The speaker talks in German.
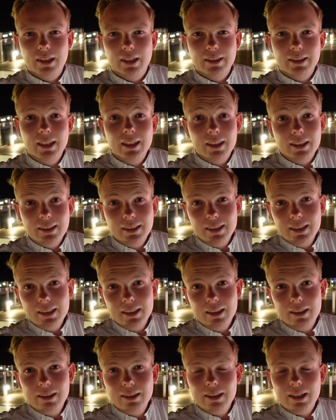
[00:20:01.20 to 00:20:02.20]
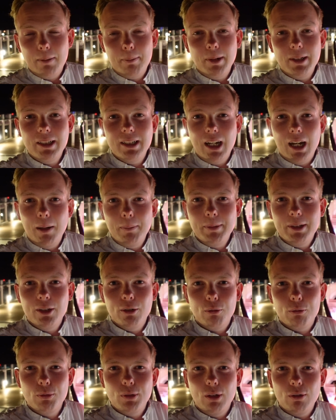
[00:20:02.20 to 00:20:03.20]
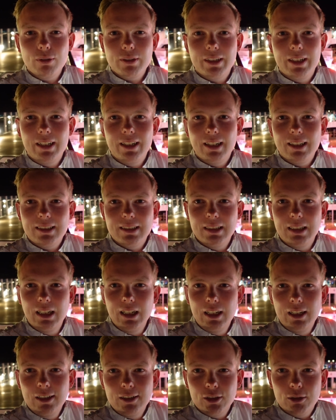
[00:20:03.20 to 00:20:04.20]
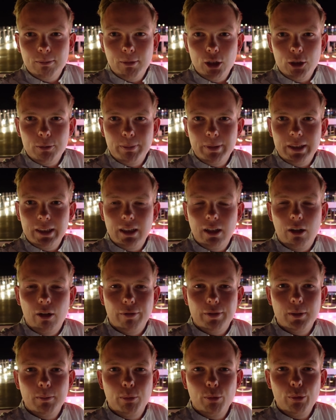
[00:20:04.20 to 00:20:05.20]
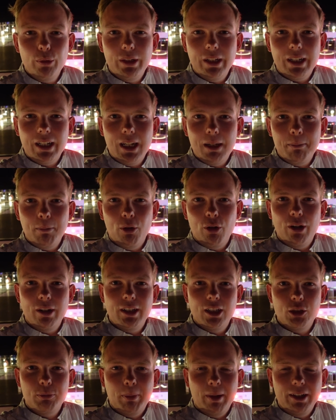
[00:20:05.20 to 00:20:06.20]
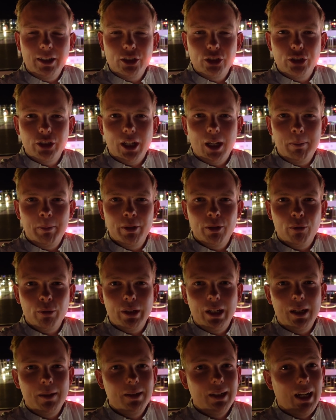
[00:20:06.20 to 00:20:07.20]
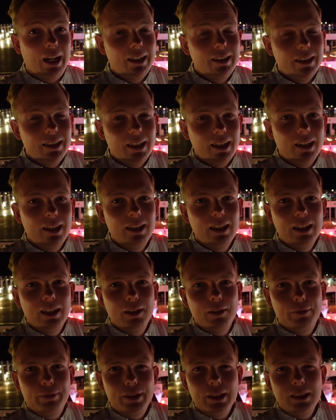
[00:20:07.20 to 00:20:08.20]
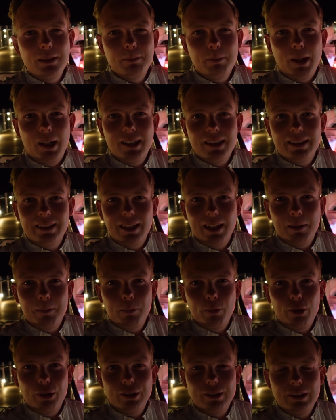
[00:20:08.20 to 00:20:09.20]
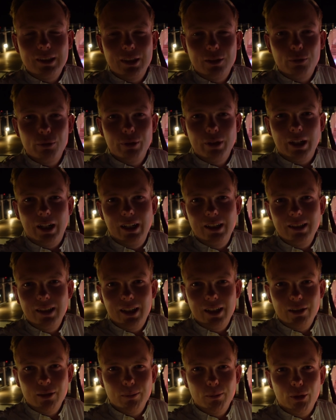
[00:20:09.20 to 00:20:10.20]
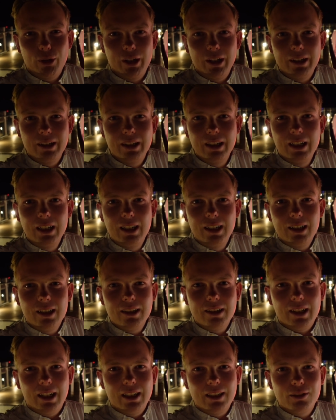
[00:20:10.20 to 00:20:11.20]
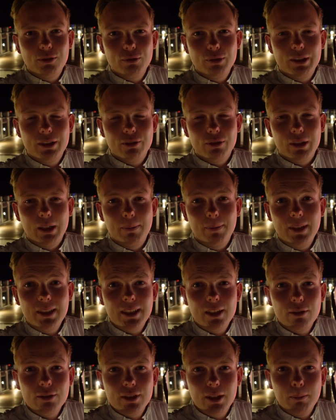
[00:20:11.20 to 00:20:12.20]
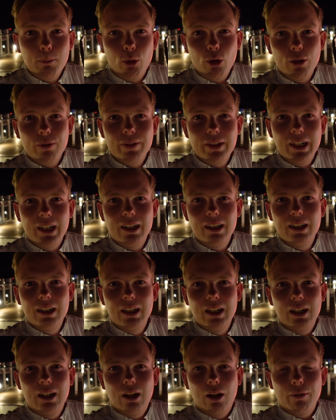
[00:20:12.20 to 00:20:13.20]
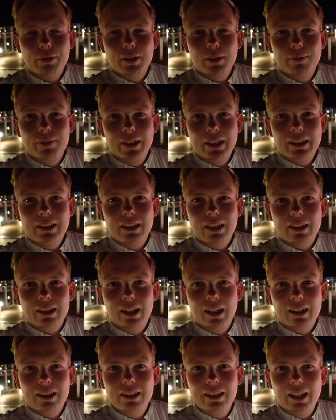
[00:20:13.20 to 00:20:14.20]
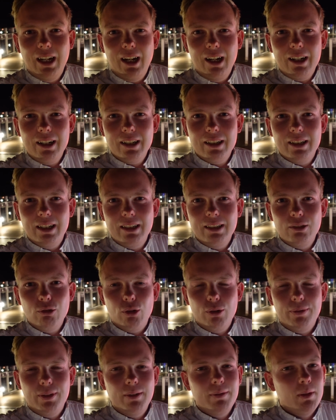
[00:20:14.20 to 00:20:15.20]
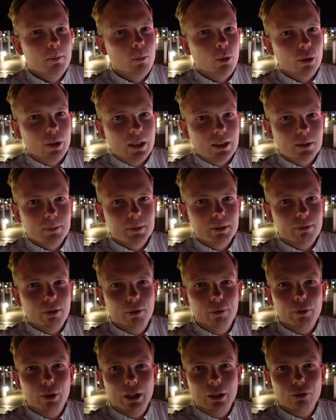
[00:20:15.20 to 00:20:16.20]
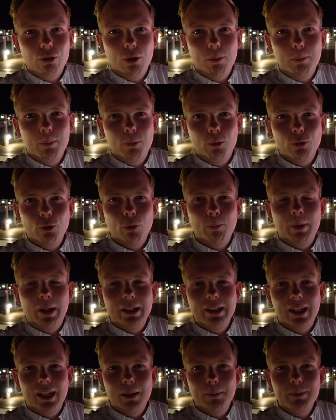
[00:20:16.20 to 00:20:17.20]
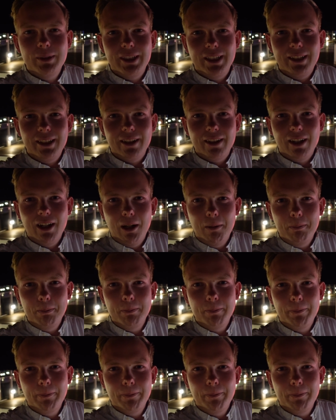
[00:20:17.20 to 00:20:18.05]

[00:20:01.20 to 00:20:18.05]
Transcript: an. Ja, jetzt kann man den Abend hier noch gut ausklingen lassen, zum Beispiel auf dem Pooldeck, eben auch an der spanischen Treppe oder in einer der vielen Bars hier an Bord, die natürlich einladen, um noch ein Getränk zu sich zu nehmen. Wir sehen uns dann morgen wieder auf dem Weg nach Cagliari, denn dort werden wir morgen erst um 12 Uhr ankommen und nochmal einen halben Seetag haben.